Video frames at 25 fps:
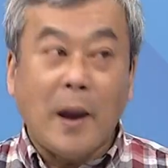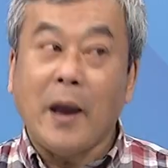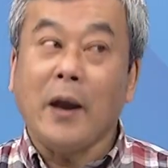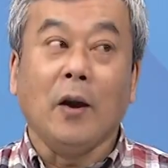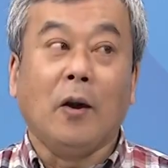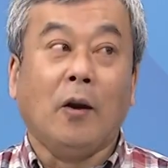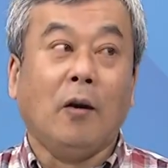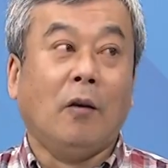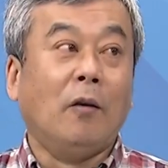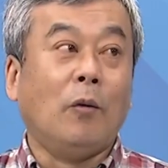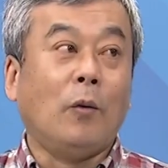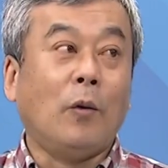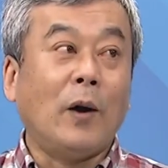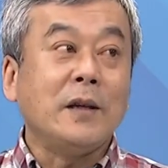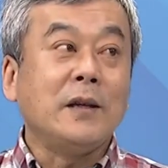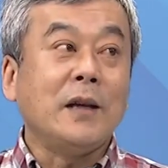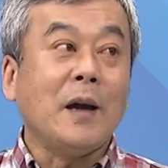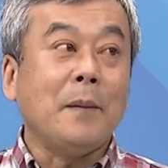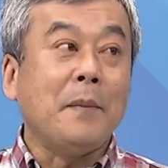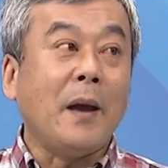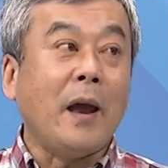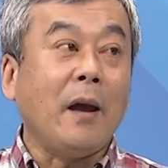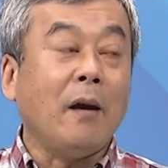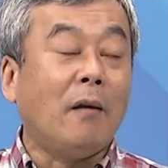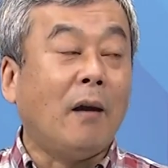有，完
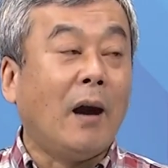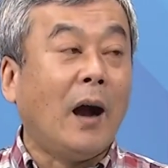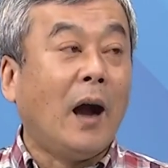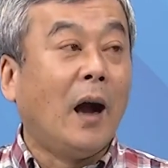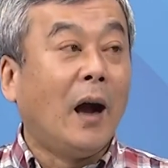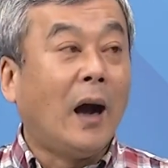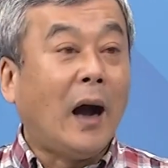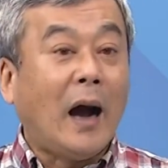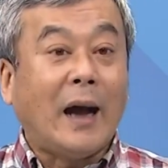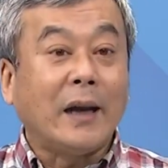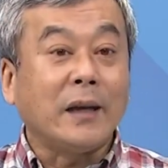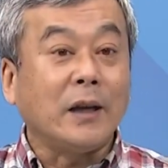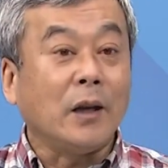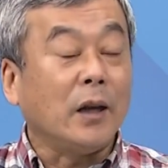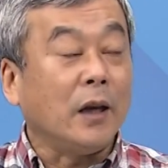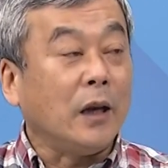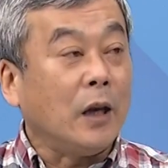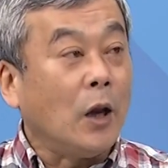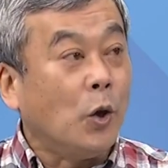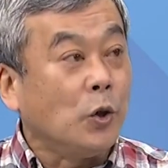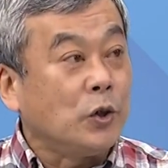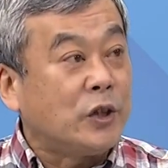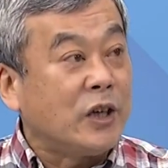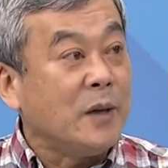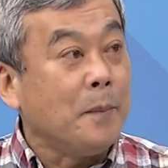全没有啊啊！
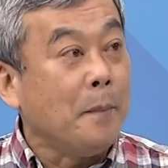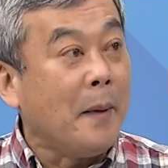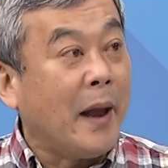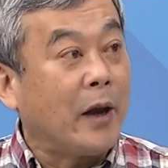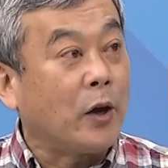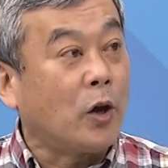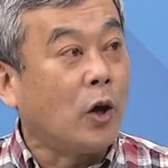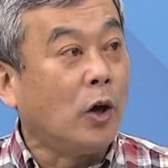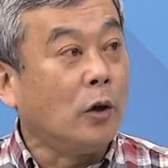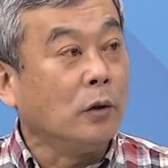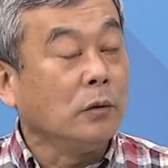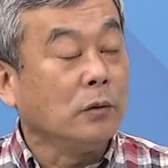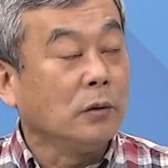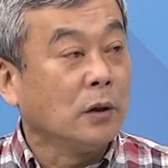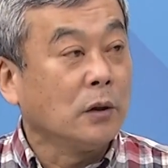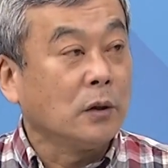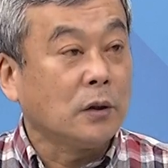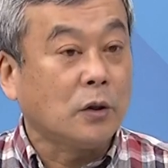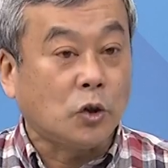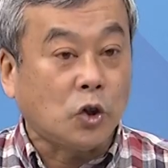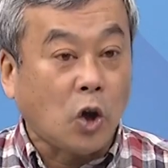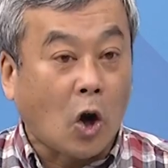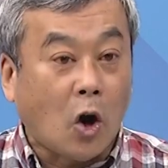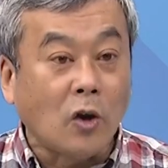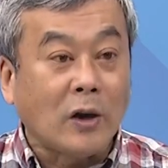尤其美国
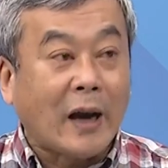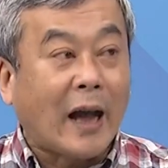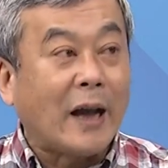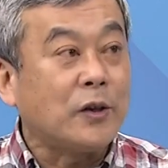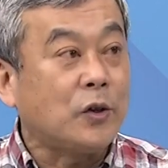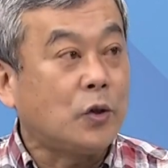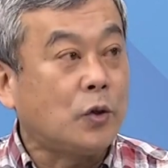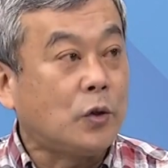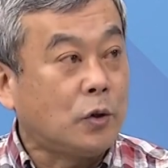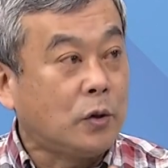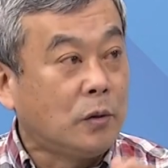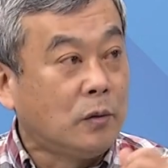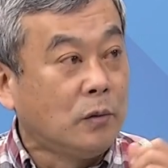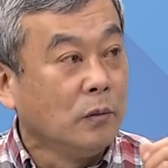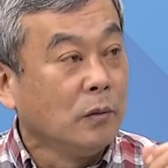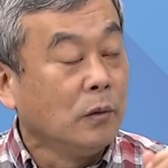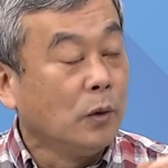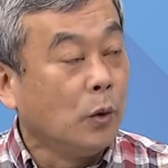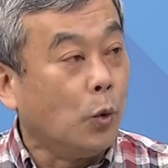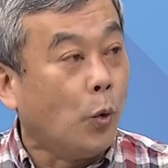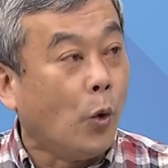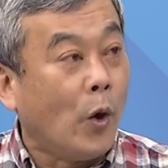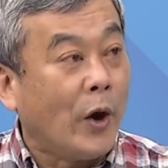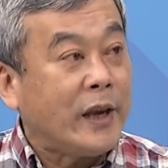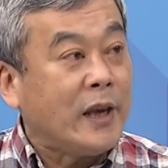从来。
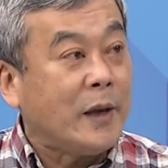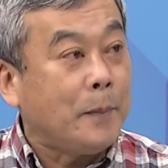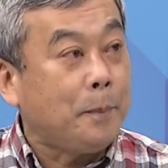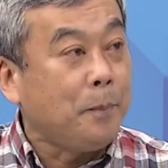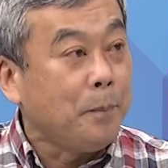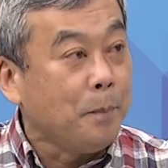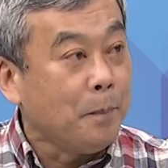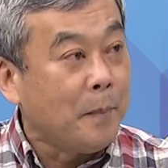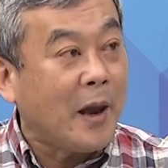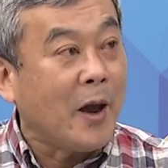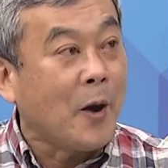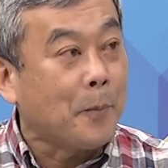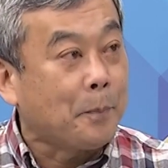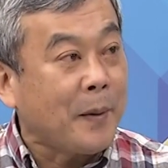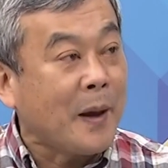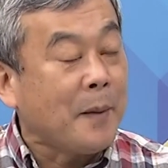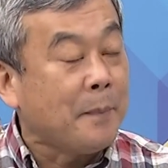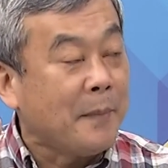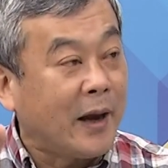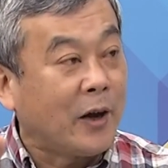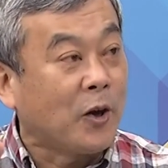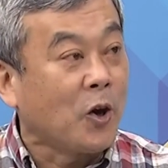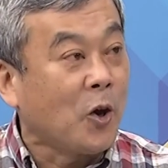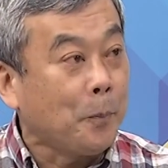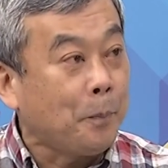唯一没有被
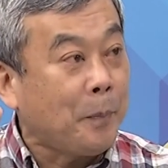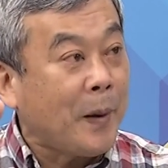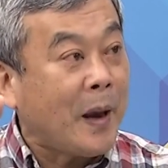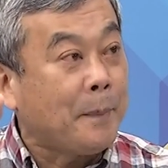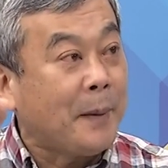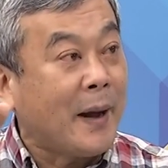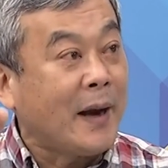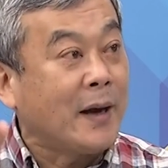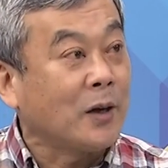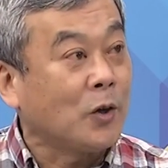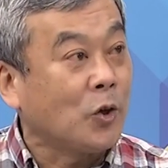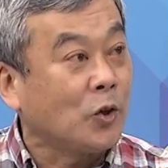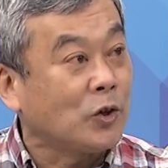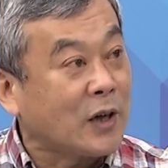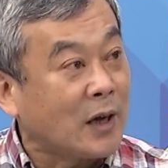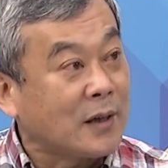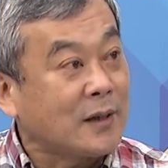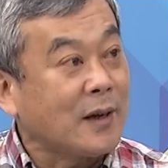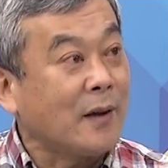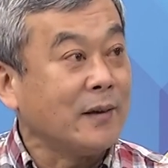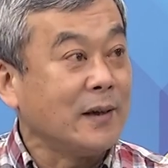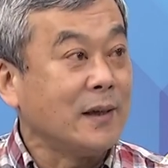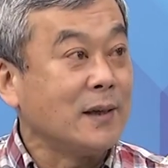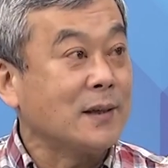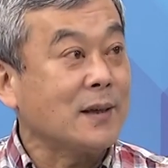美国背叛的国家
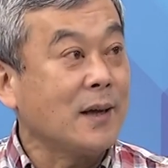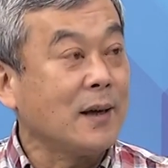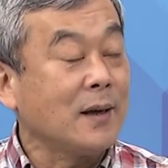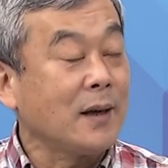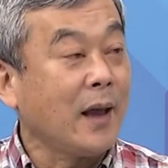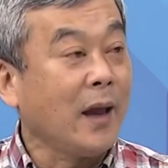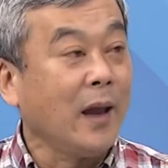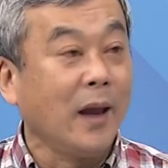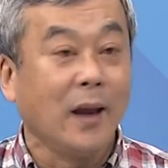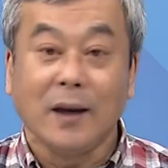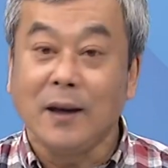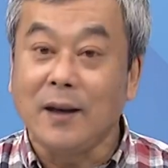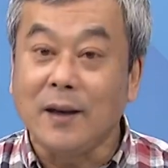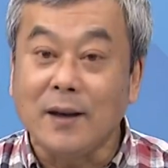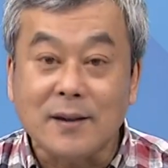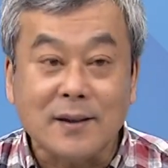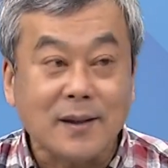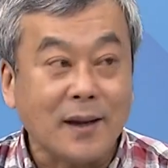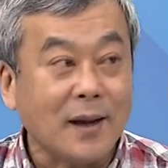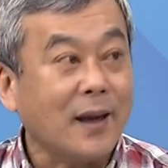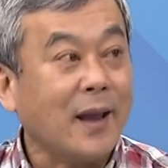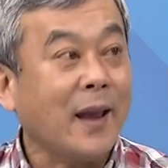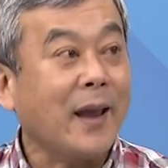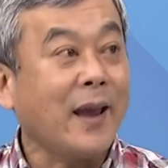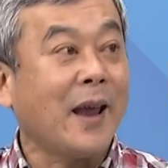叫以色列，以
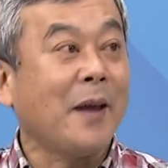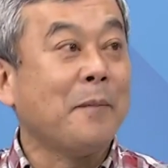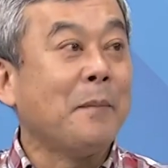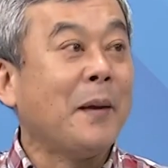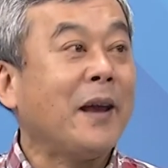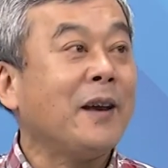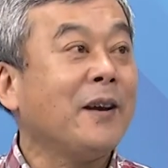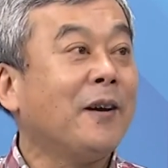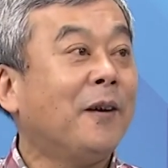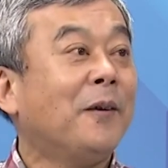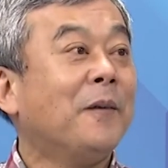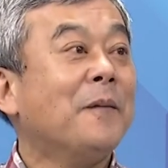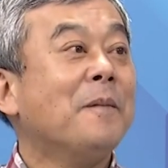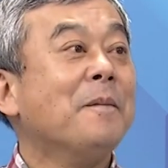色列也没有，